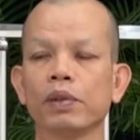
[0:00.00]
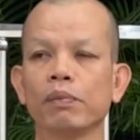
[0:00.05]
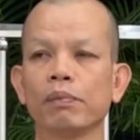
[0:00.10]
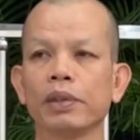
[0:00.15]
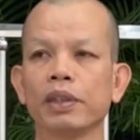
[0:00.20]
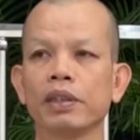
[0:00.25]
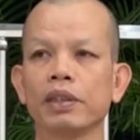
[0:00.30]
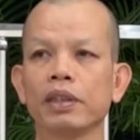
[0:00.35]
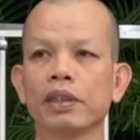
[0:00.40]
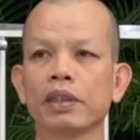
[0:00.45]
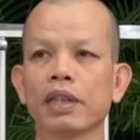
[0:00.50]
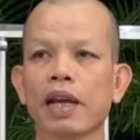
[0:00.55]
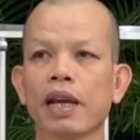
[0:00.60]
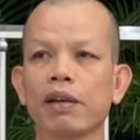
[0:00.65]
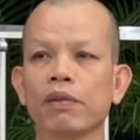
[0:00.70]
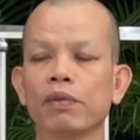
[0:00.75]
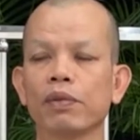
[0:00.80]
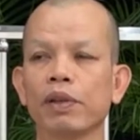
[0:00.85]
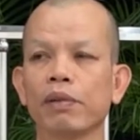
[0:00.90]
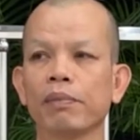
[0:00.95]
บ่ต้องไปศึกษา
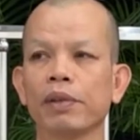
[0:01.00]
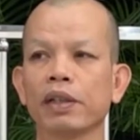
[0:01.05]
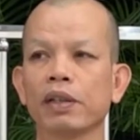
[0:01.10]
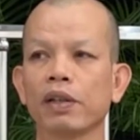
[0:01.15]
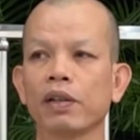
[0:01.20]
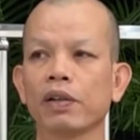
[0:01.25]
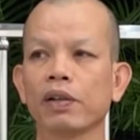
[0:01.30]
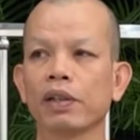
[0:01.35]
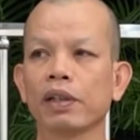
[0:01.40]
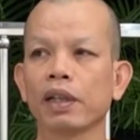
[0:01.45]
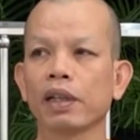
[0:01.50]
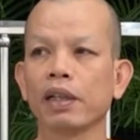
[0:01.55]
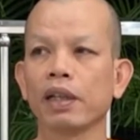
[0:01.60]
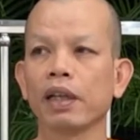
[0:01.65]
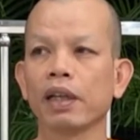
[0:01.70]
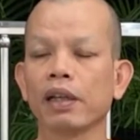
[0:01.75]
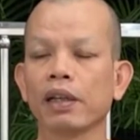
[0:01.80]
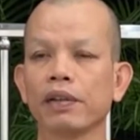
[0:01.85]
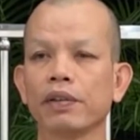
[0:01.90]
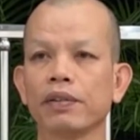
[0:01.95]
หัวมันกระดอกกระ
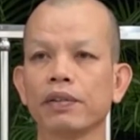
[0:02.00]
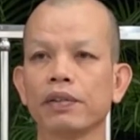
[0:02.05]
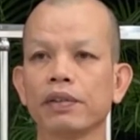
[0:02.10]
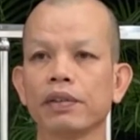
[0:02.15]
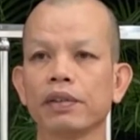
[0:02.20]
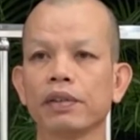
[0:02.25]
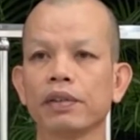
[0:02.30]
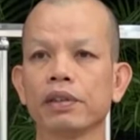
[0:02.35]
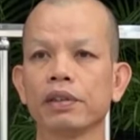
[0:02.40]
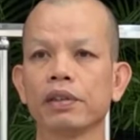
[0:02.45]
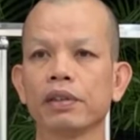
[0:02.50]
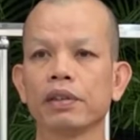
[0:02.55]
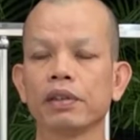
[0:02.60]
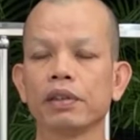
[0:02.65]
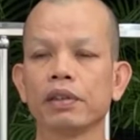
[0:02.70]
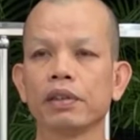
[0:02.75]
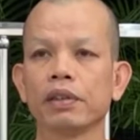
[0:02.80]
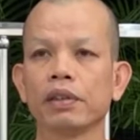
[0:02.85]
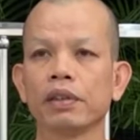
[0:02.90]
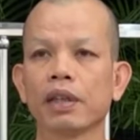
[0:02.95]
เดีย
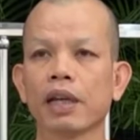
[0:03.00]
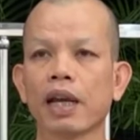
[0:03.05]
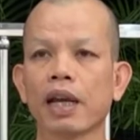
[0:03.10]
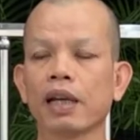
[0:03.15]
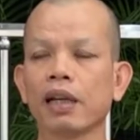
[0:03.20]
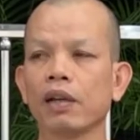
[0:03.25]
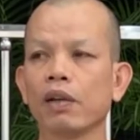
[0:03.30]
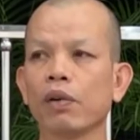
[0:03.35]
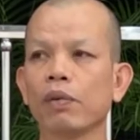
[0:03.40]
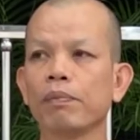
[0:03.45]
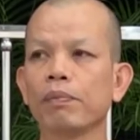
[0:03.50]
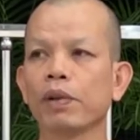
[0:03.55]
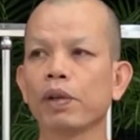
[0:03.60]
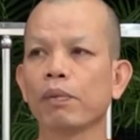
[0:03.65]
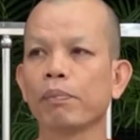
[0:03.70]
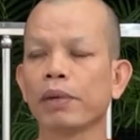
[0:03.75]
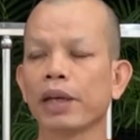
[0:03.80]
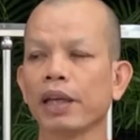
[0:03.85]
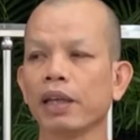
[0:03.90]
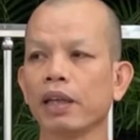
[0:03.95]
อัดล้ม
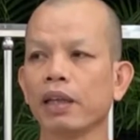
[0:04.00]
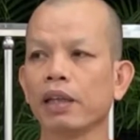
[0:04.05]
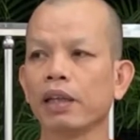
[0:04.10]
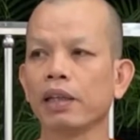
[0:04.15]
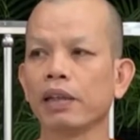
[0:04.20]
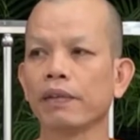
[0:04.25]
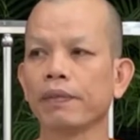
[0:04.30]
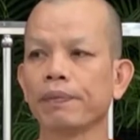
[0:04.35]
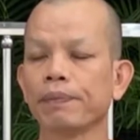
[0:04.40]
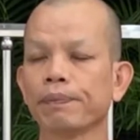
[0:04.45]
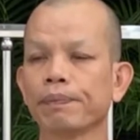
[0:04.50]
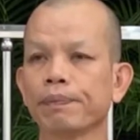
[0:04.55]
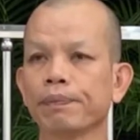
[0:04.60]
เข้าไปนี่